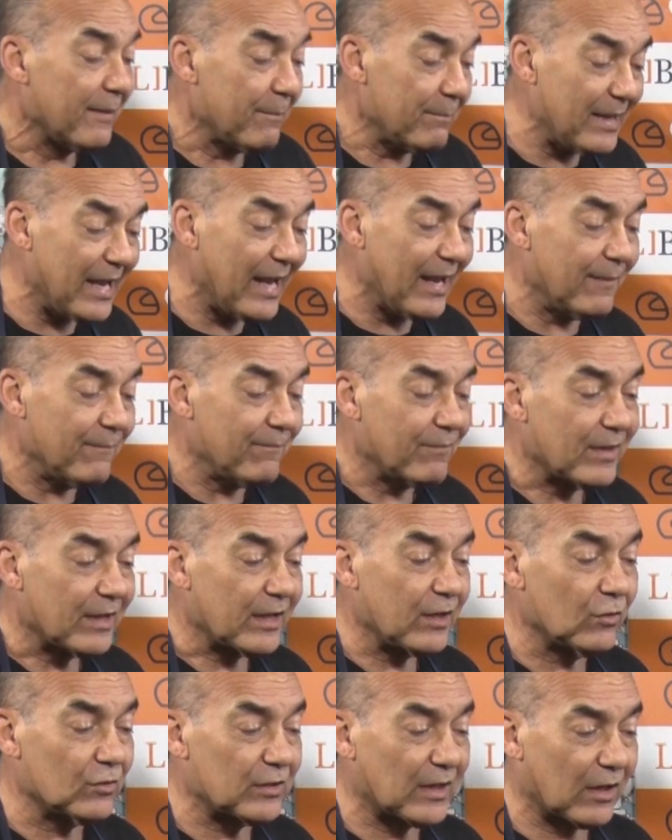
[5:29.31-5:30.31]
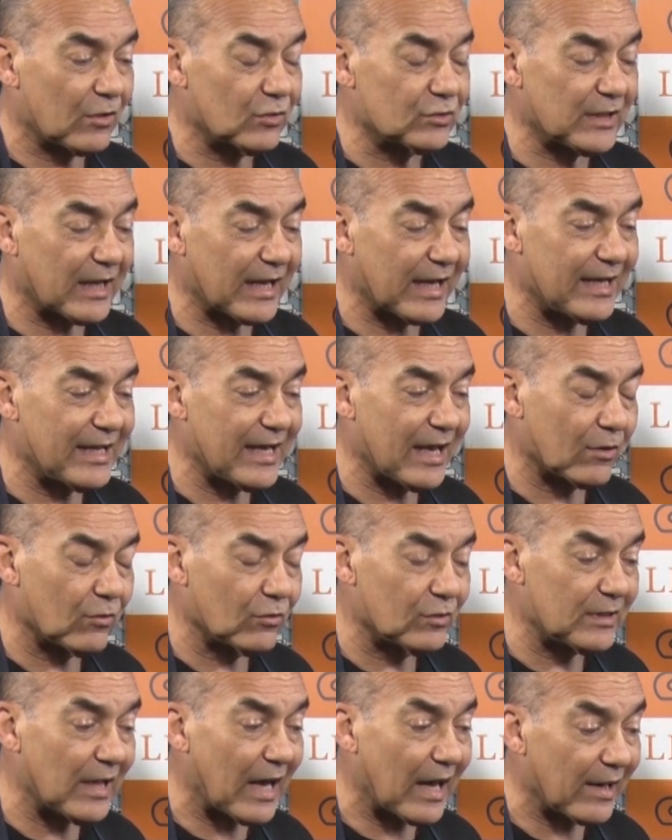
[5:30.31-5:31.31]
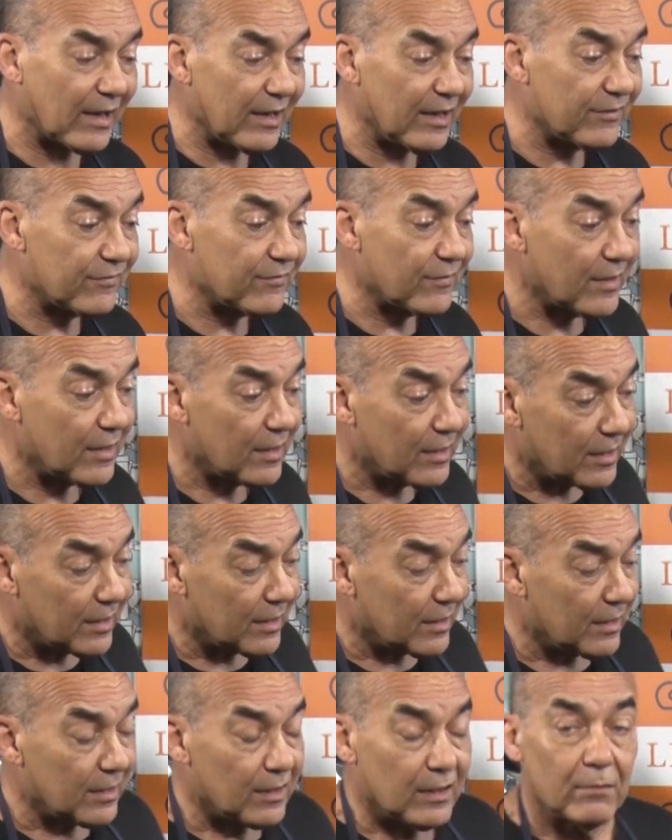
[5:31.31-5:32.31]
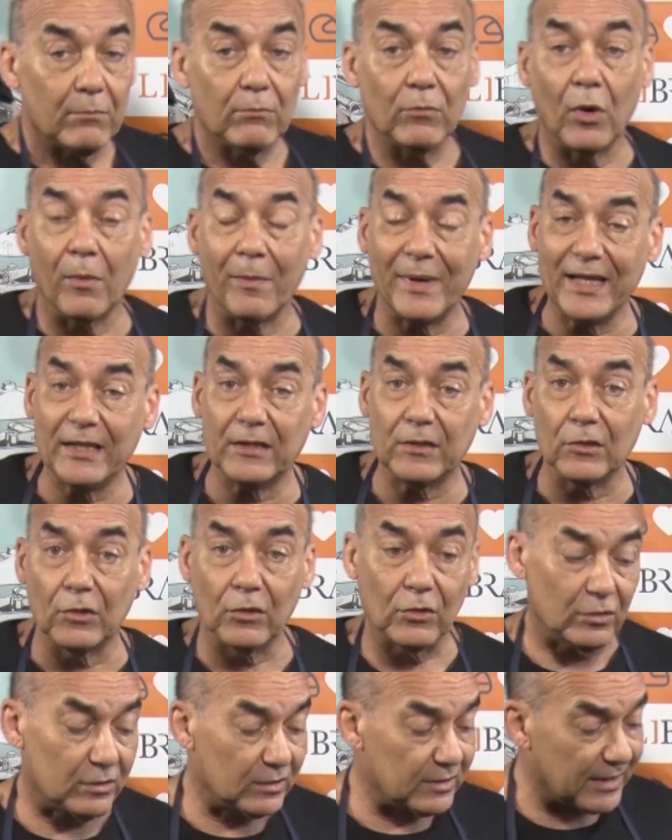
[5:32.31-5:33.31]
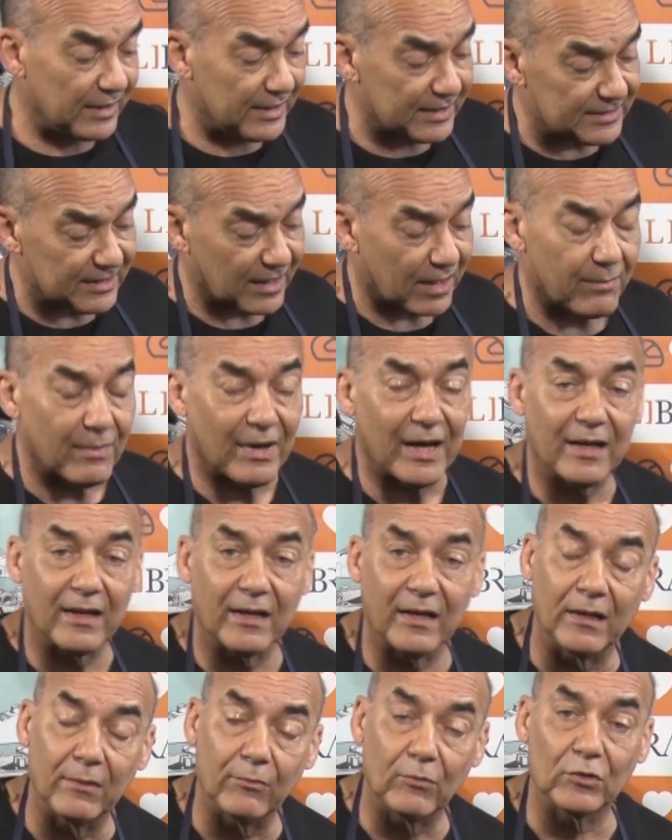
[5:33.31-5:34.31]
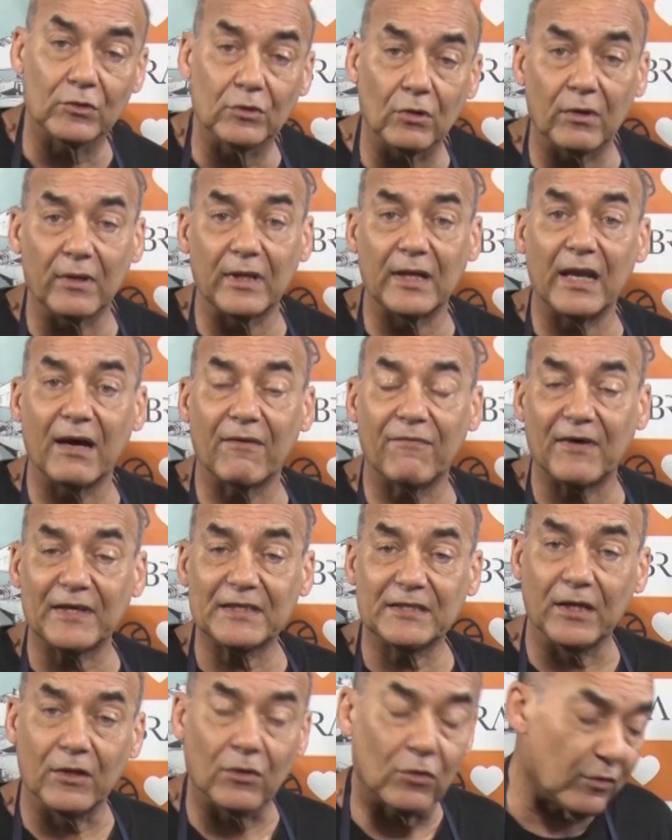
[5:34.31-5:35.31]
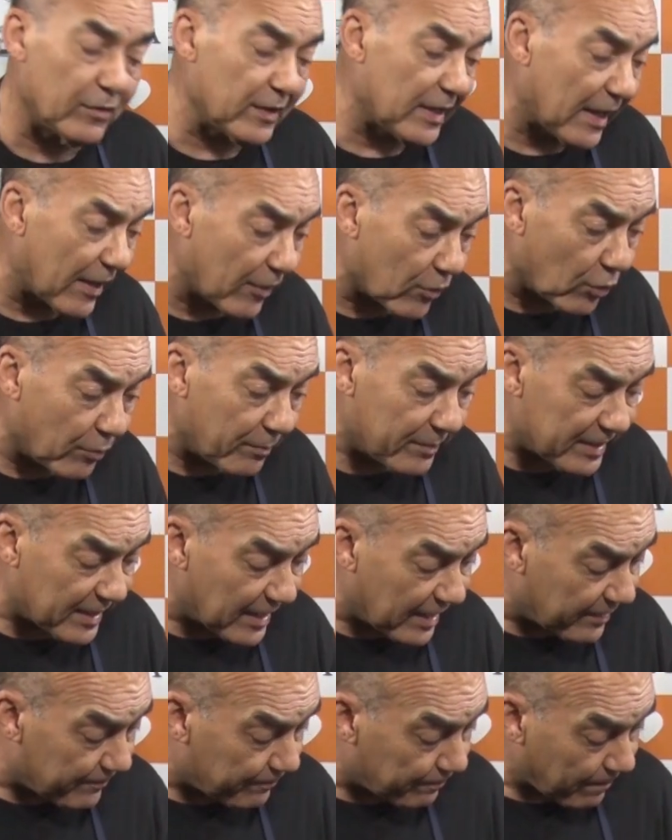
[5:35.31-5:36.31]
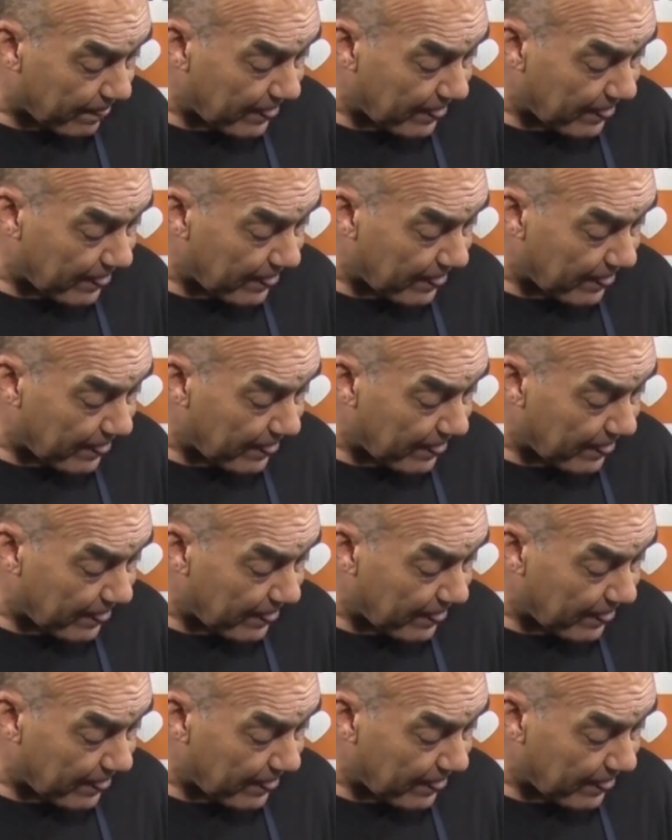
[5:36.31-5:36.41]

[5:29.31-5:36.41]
Bien, ¿qué otra cosa quería contarles? Momento de desarmar el motor de la fase 2 de la Dominar,